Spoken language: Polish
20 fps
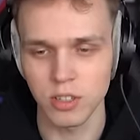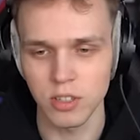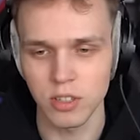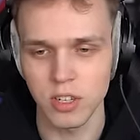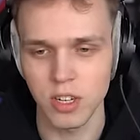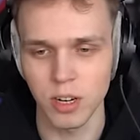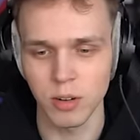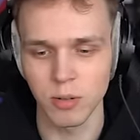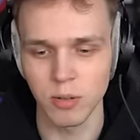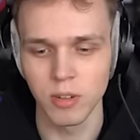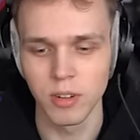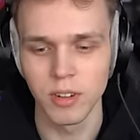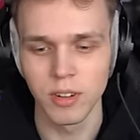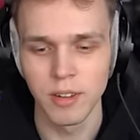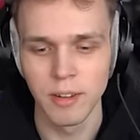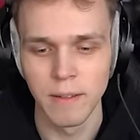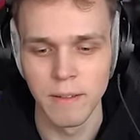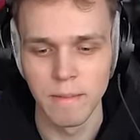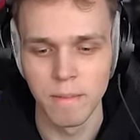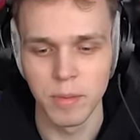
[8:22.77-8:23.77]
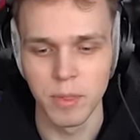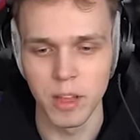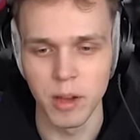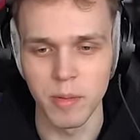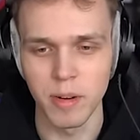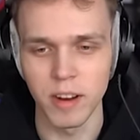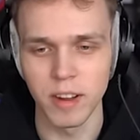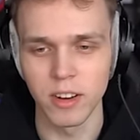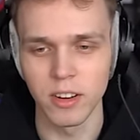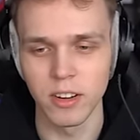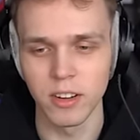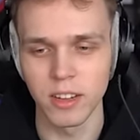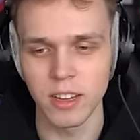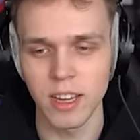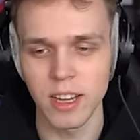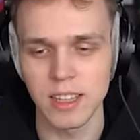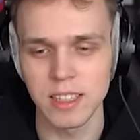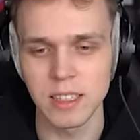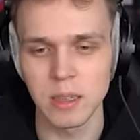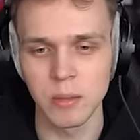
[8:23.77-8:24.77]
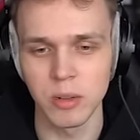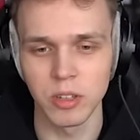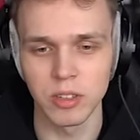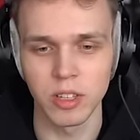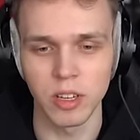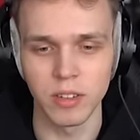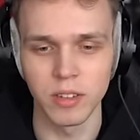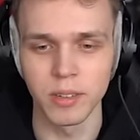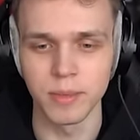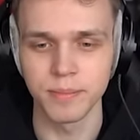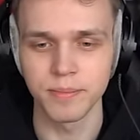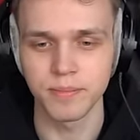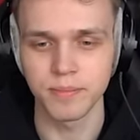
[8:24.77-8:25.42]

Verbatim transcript: do strzału. Dobra, no ja jestem gotowy.